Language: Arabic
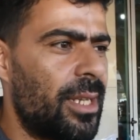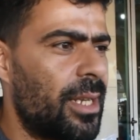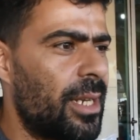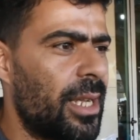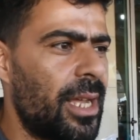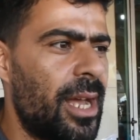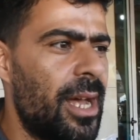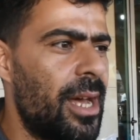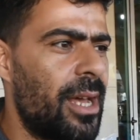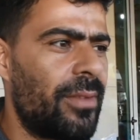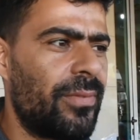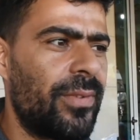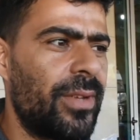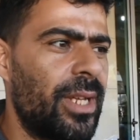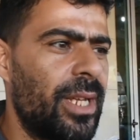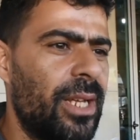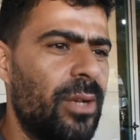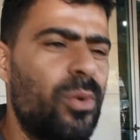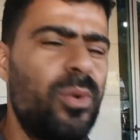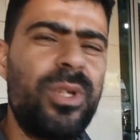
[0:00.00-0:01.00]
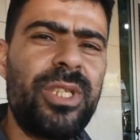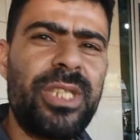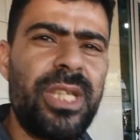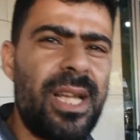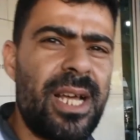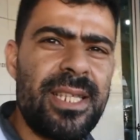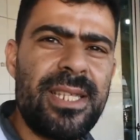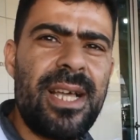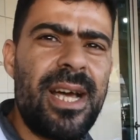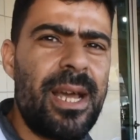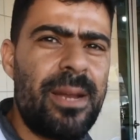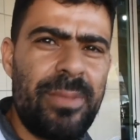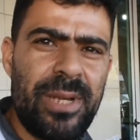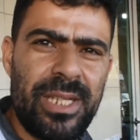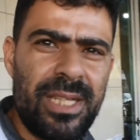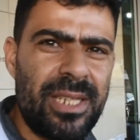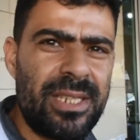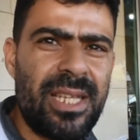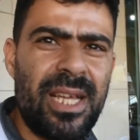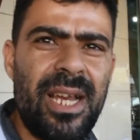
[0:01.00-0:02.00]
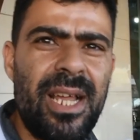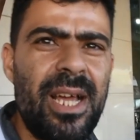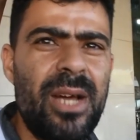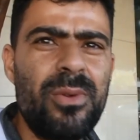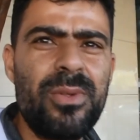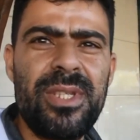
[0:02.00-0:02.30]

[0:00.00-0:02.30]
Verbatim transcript: راك عارف آه، كل شيء الاسعار بعدا طالعه